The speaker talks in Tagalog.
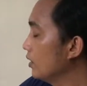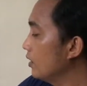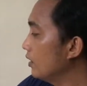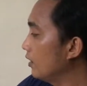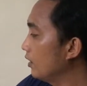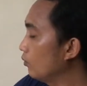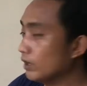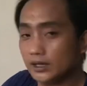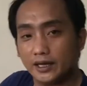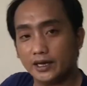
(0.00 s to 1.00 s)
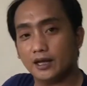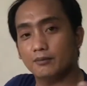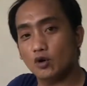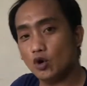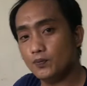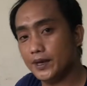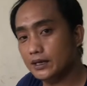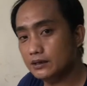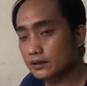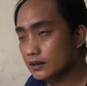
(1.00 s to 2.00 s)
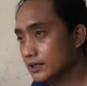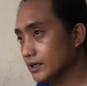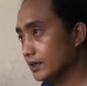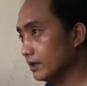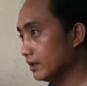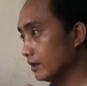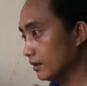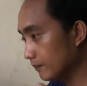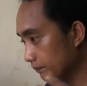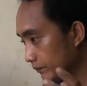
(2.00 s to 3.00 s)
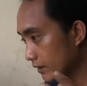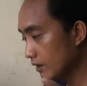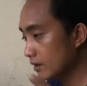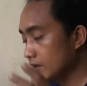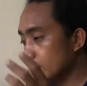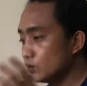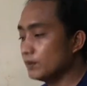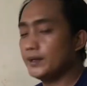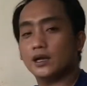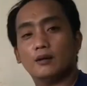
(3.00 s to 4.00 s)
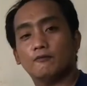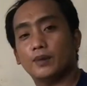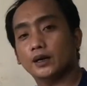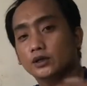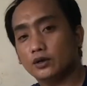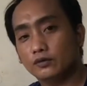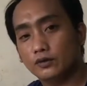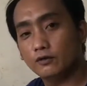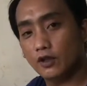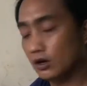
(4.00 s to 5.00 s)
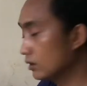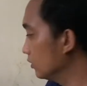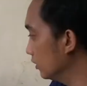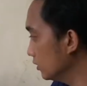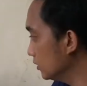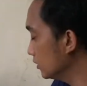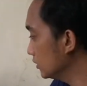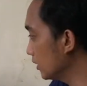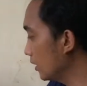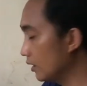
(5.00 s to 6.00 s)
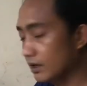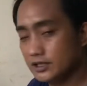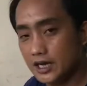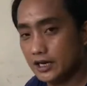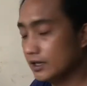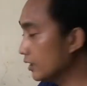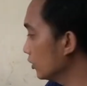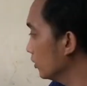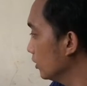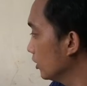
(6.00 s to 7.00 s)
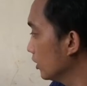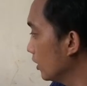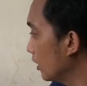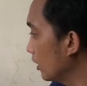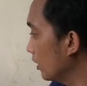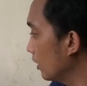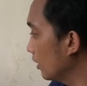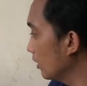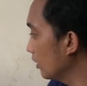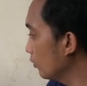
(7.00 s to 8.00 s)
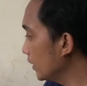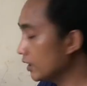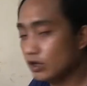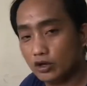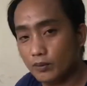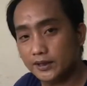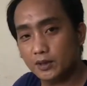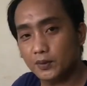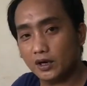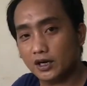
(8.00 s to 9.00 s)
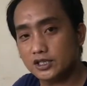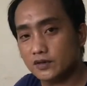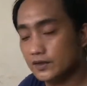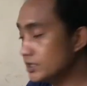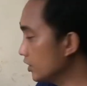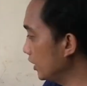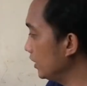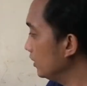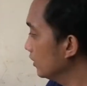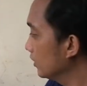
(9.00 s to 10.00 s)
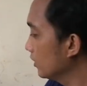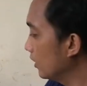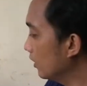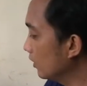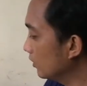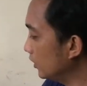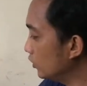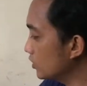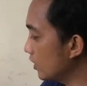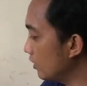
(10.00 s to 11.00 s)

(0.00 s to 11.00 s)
uh, what I am hoping kasi this will become part of the vlog no sa channel na to uh, we can document the progress of this tree Uh, dito sa